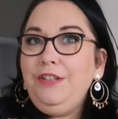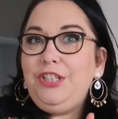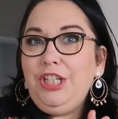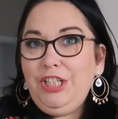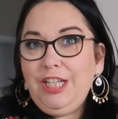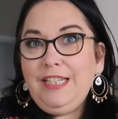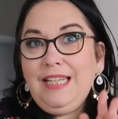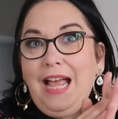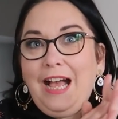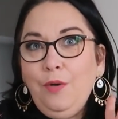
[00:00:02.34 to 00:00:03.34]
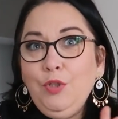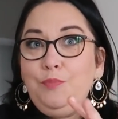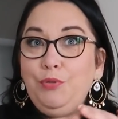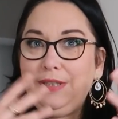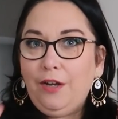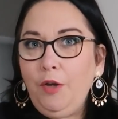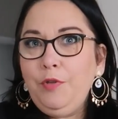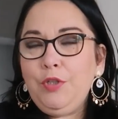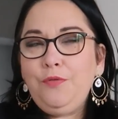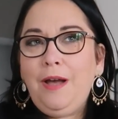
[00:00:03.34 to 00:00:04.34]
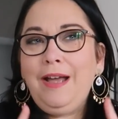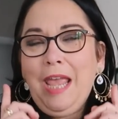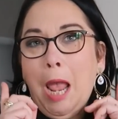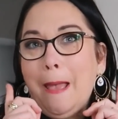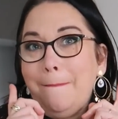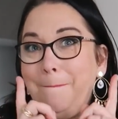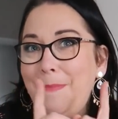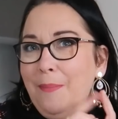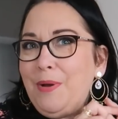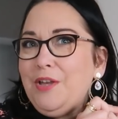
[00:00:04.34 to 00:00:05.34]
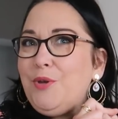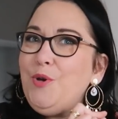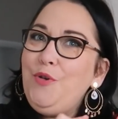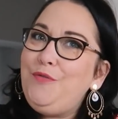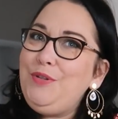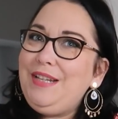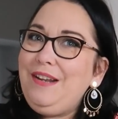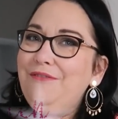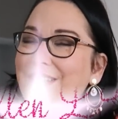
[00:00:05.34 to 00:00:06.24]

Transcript: Gigi's House pour des robes de soirée, mais pas que, vous allez